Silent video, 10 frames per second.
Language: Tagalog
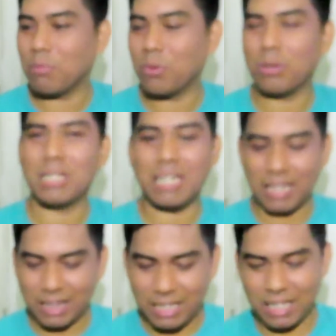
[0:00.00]
si Book
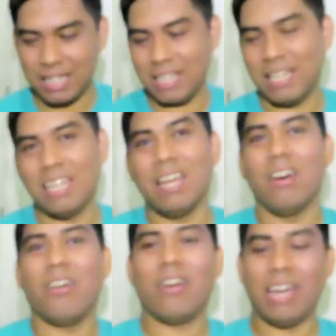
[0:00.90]
Shield.
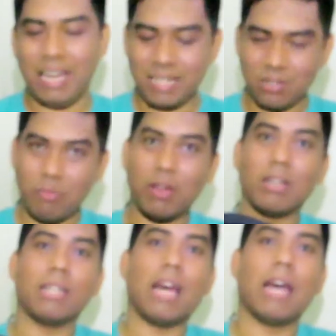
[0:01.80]
Okay, so
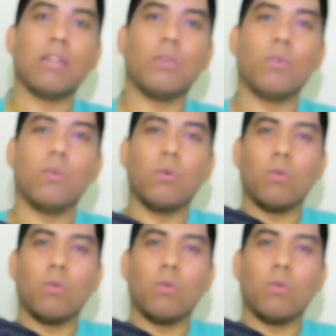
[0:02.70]
meron tayo.